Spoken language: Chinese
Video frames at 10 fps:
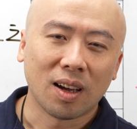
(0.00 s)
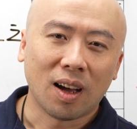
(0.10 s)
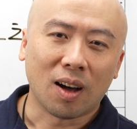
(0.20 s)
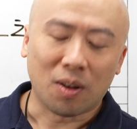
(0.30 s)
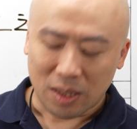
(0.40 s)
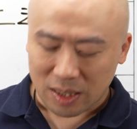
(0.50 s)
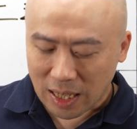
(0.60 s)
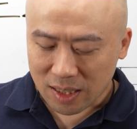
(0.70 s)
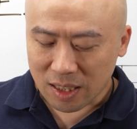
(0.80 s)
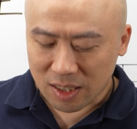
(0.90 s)
好，
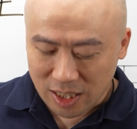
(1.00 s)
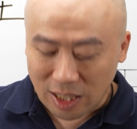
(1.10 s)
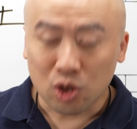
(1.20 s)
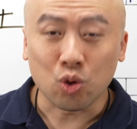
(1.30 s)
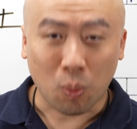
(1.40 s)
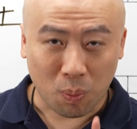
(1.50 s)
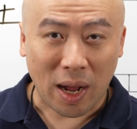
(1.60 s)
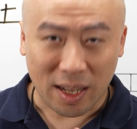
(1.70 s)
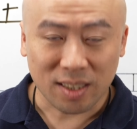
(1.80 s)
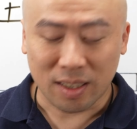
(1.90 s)
但是整组
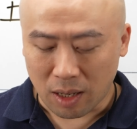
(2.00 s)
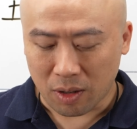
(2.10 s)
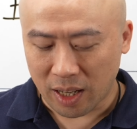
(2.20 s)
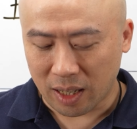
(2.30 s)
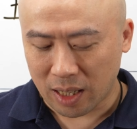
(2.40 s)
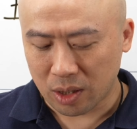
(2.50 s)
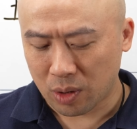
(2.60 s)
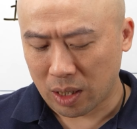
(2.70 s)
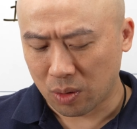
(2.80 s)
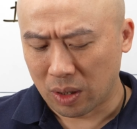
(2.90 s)
八字倒可以看出
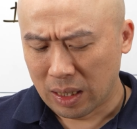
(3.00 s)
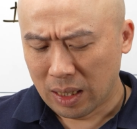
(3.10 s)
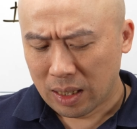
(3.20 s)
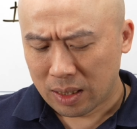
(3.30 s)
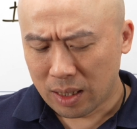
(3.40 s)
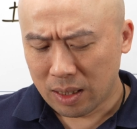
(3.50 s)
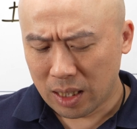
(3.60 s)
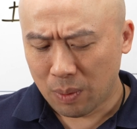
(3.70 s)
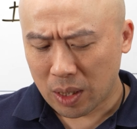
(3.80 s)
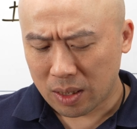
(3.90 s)
来说，这人
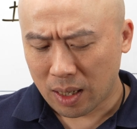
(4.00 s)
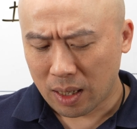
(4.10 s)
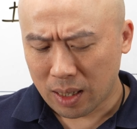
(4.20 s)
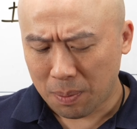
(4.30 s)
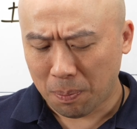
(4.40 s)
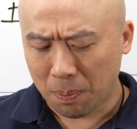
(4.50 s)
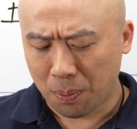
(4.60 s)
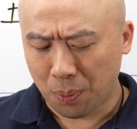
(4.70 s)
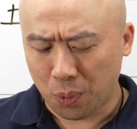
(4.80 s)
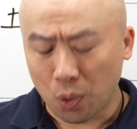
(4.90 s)
基本上应该
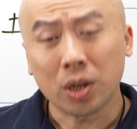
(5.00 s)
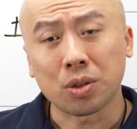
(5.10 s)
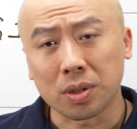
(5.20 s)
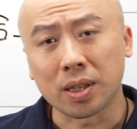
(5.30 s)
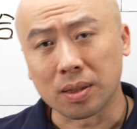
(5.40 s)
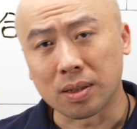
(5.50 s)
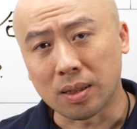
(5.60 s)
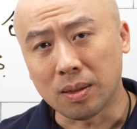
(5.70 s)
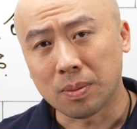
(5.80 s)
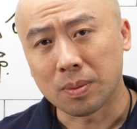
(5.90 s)
不会做这样的事
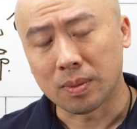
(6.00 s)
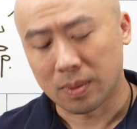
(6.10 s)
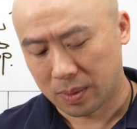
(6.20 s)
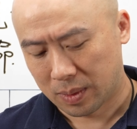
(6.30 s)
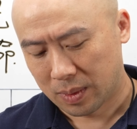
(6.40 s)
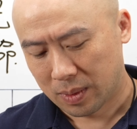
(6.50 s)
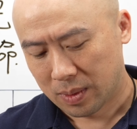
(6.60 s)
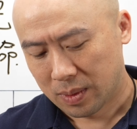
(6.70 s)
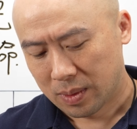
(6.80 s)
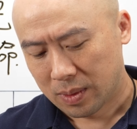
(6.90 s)
情。
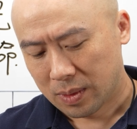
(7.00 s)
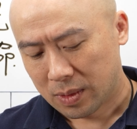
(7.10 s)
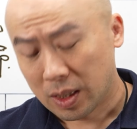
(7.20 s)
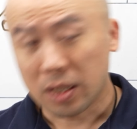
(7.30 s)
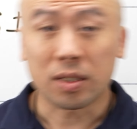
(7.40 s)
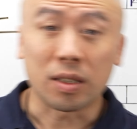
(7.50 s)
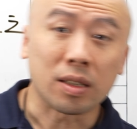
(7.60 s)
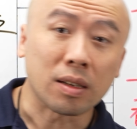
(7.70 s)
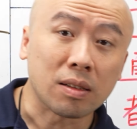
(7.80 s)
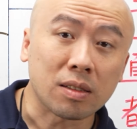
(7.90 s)
那食
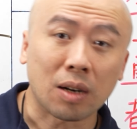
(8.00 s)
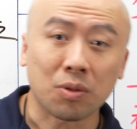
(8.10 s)
神跟伤